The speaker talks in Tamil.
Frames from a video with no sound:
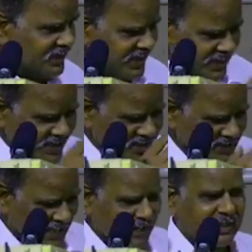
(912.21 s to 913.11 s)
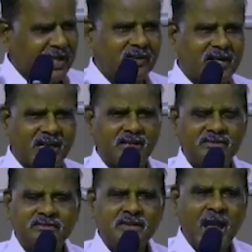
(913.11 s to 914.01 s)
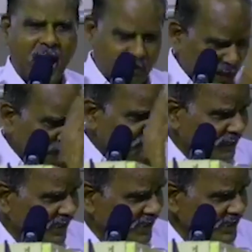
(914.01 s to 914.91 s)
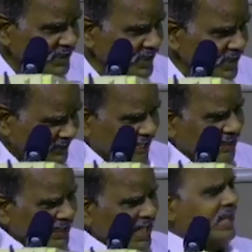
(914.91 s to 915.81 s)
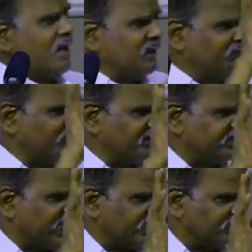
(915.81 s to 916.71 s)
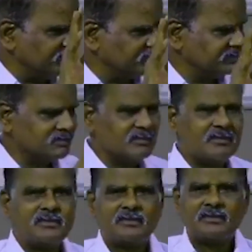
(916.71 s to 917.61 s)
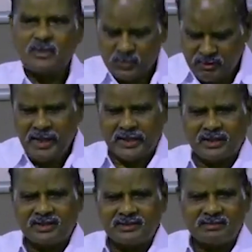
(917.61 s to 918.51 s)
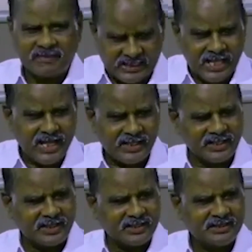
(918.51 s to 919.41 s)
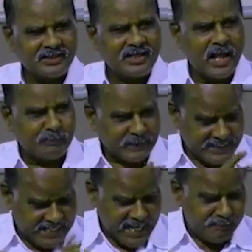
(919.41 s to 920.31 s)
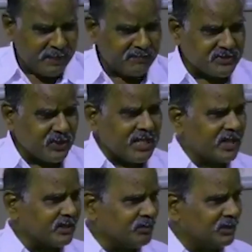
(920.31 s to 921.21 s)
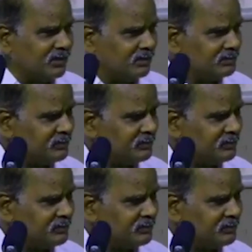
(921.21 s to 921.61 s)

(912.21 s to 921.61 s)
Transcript: நீதி கட்சி தலைவராக வானா அவ்வளோ பெரிய கட்சிக்கு தலைவரே இல்லாமல் போய்விட்டது உண்மை வரலாறு அப்போ கியாபே விஸ்வநாதமும்